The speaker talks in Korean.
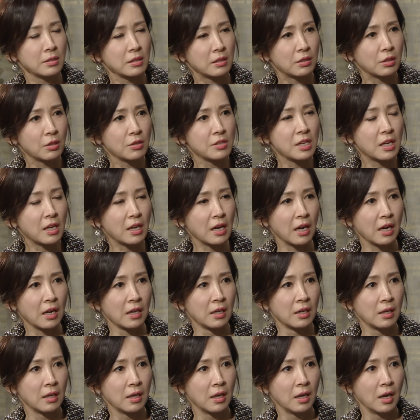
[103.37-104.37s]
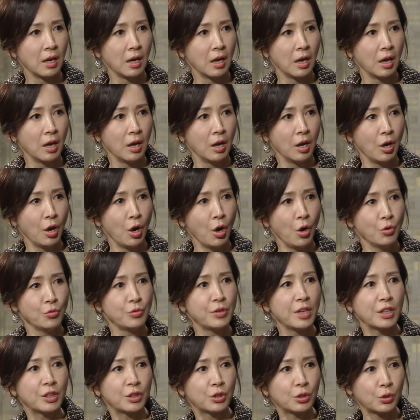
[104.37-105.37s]
아니 그러니까
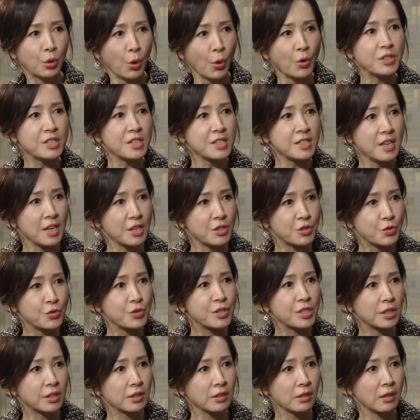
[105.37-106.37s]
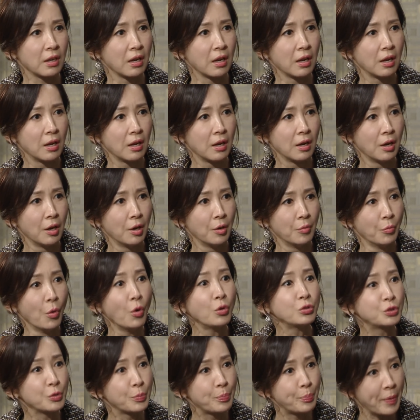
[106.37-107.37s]
우리 도진이의 주식을
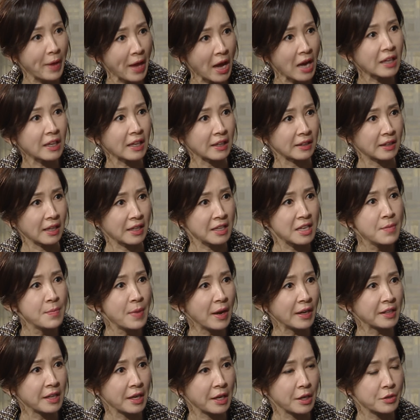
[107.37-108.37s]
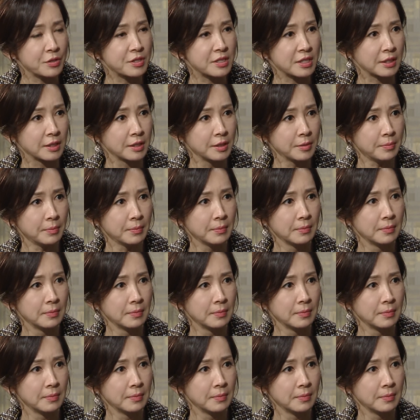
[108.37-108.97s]
모두 빼앗겠다 이 말이에요 지금?